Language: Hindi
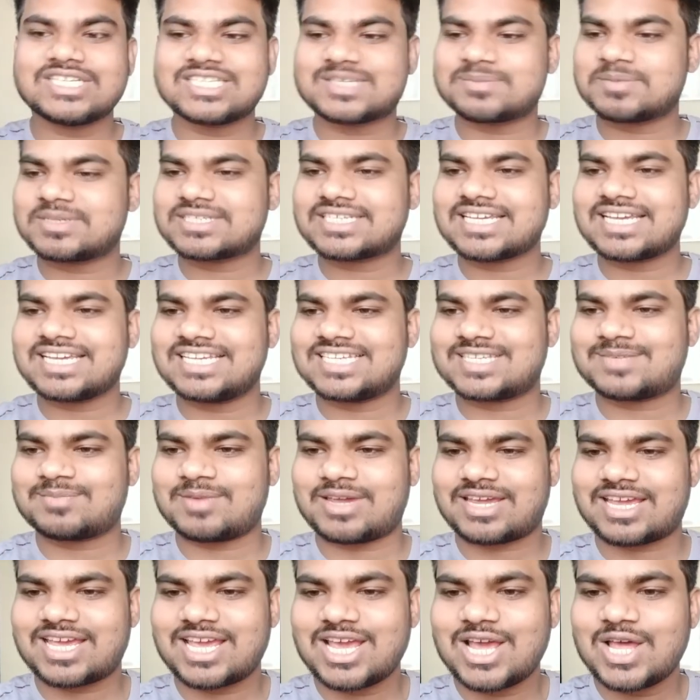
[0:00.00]
इसमें से
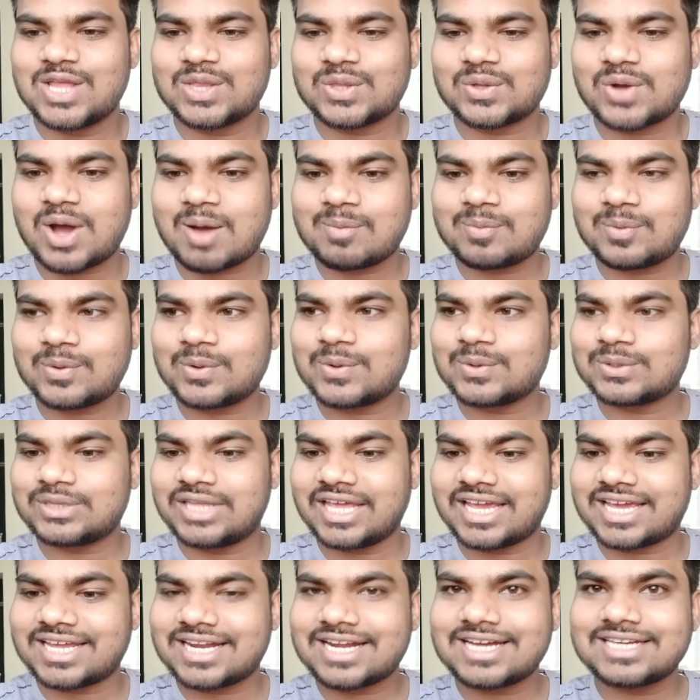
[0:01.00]
इसमें तो आप लोग
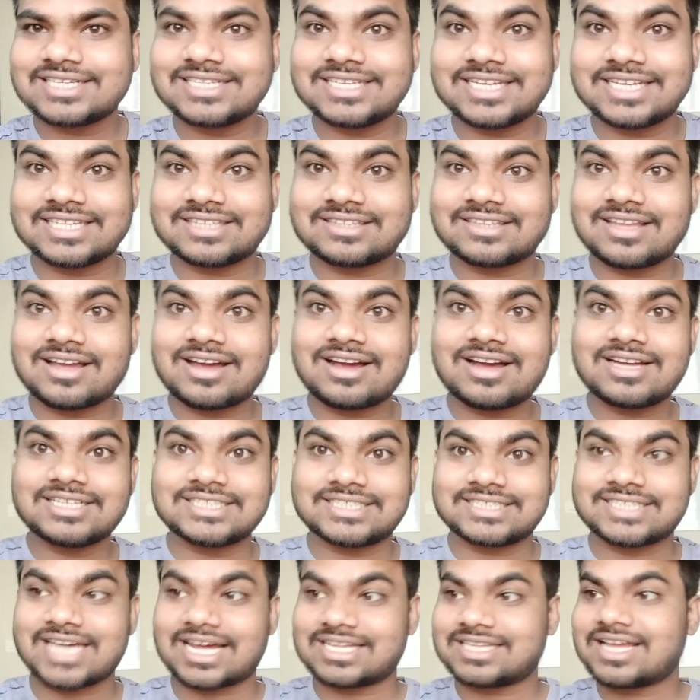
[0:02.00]
देखना कि कितना
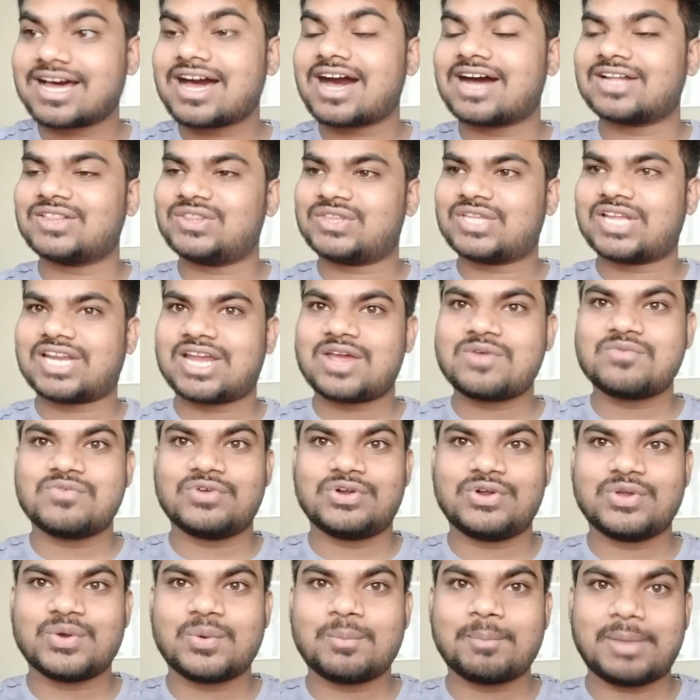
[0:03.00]
ज्यादा अंतर है
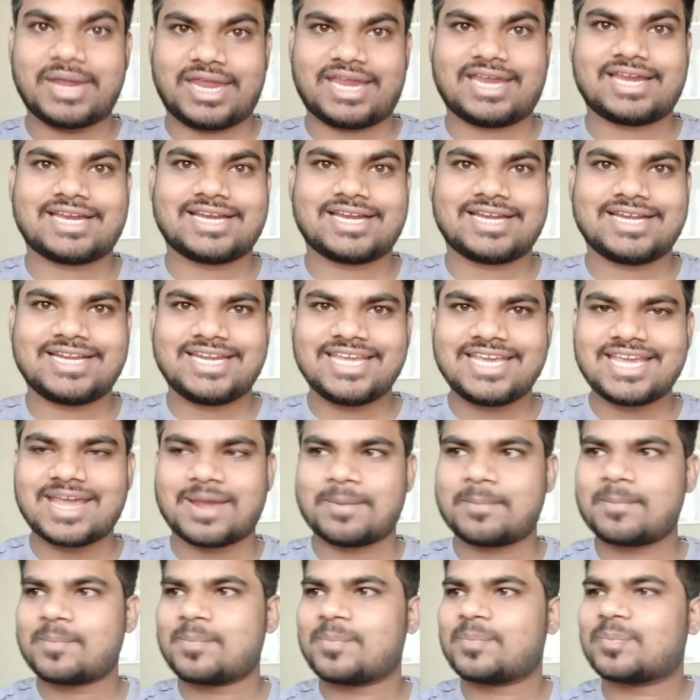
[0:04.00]
वीडियो में ठीक है
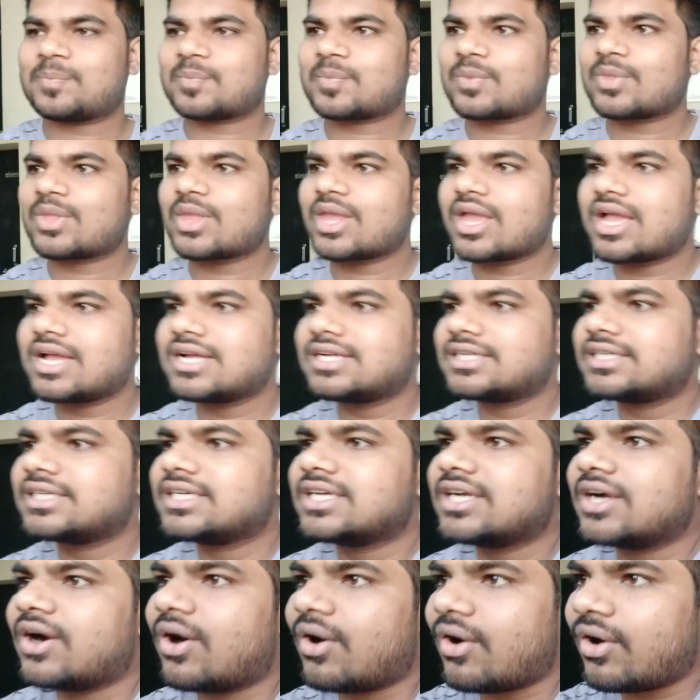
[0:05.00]

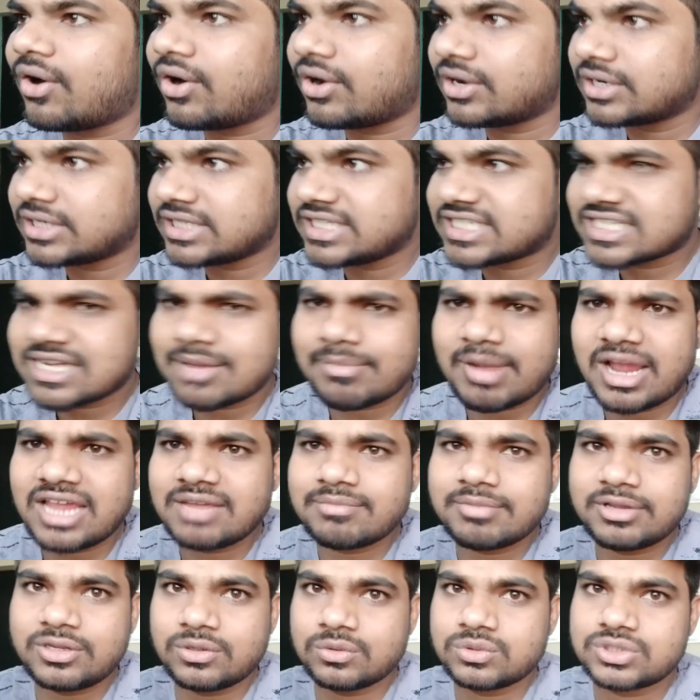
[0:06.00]
और इसका
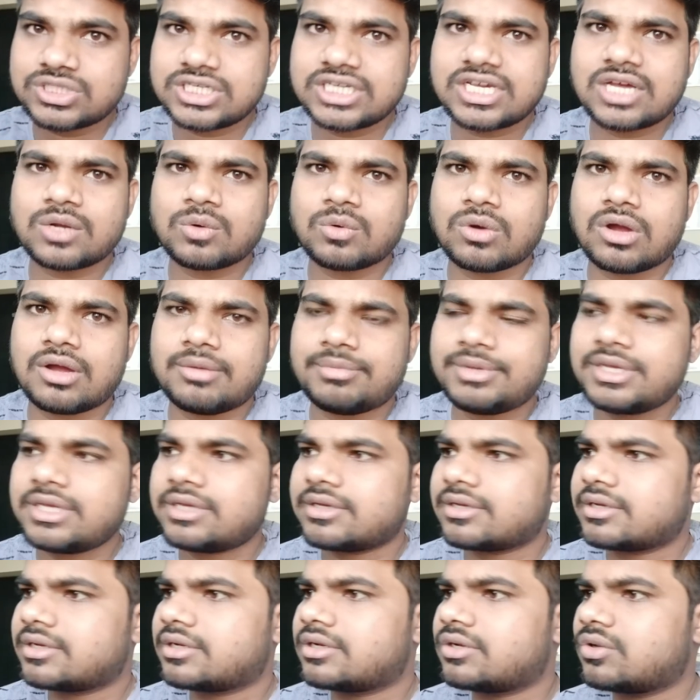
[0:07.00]
माइक मैं यूज नहीं करूंगा अभी
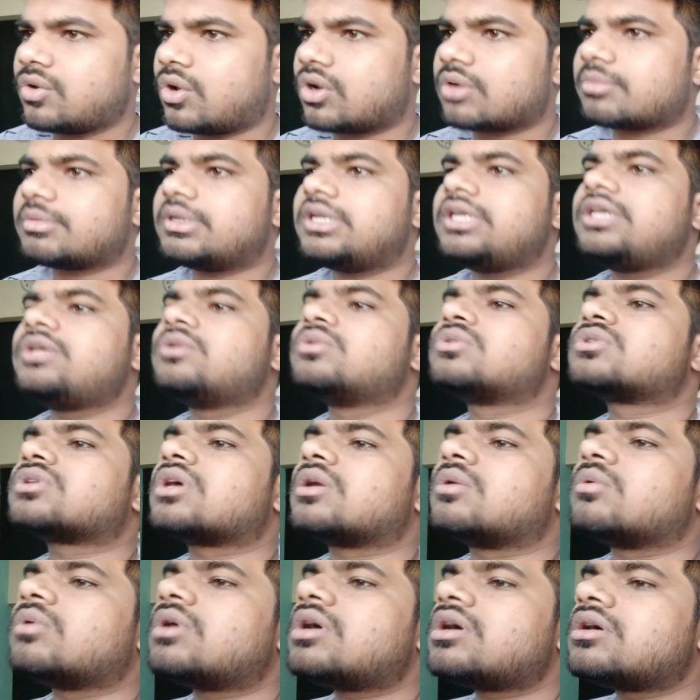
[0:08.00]
नॉर्मली यूज
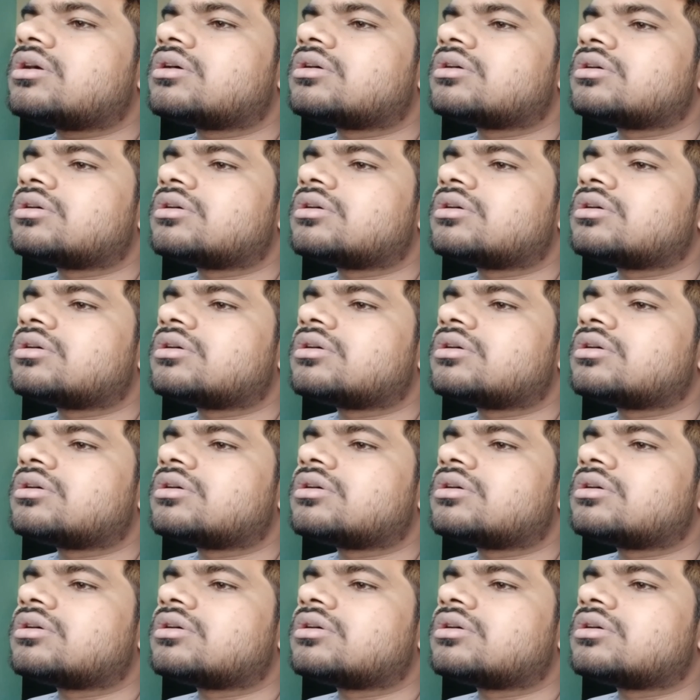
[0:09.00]
करूंगा